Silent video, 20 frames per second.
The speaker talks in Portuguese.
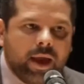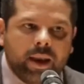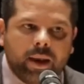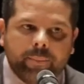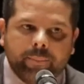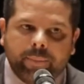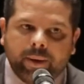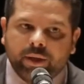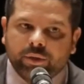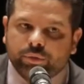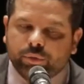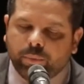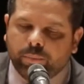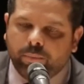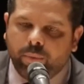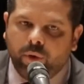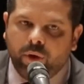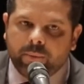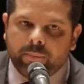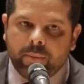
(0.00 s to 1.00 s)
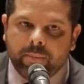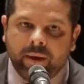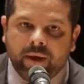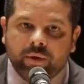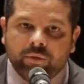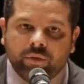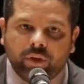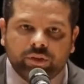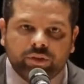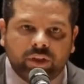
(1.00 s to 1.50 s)
ela pressupõe,
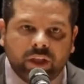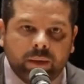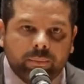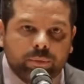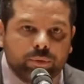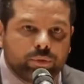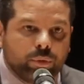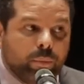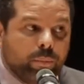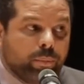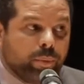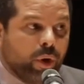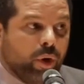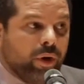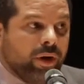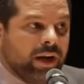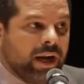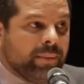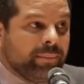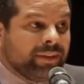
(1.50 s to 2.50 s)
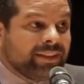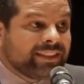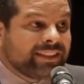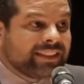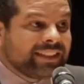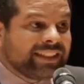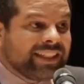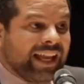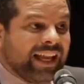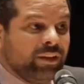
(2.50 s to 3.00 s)
primeiro nós temos um programa
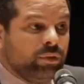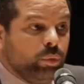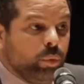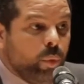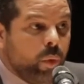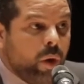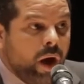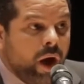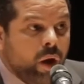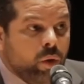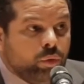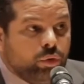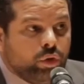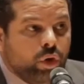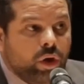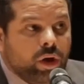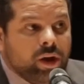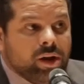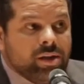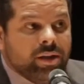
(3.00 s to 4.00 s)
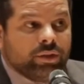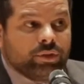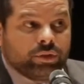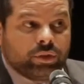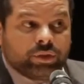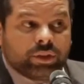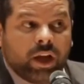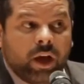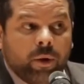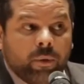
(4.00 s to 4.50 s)
estatual de governança
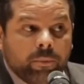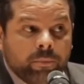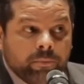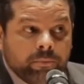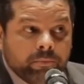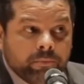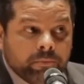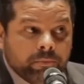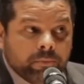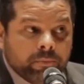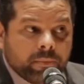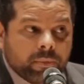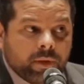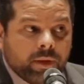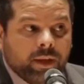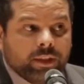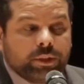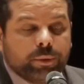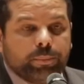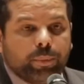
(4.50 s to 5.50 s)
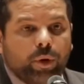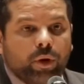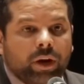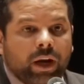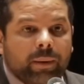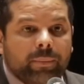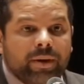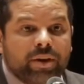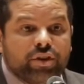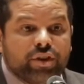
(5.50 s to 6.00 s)
social, e esse
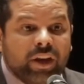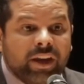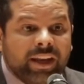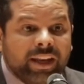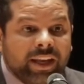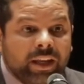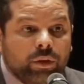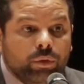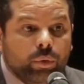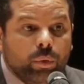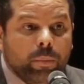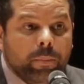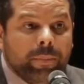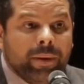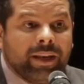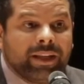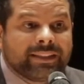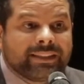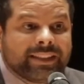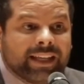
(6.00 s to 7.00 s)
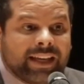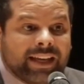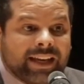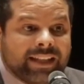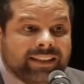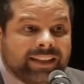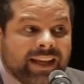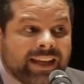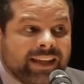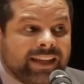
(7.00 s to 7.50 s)
programa é gerido pela
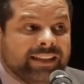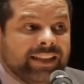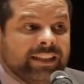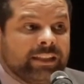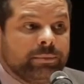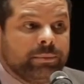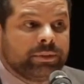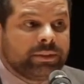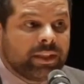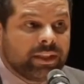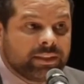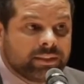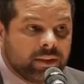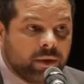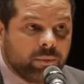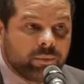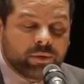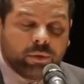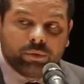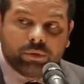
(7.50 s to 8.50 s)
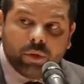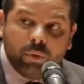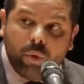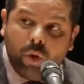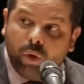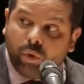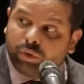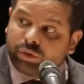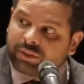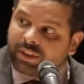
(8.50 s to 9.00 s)
Secretaria da Administração, então tem um
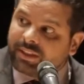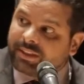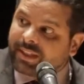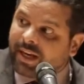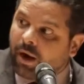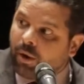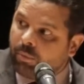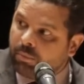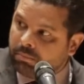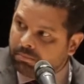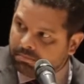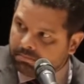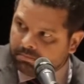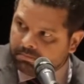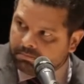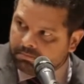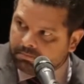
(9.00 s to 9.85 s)
órgão central.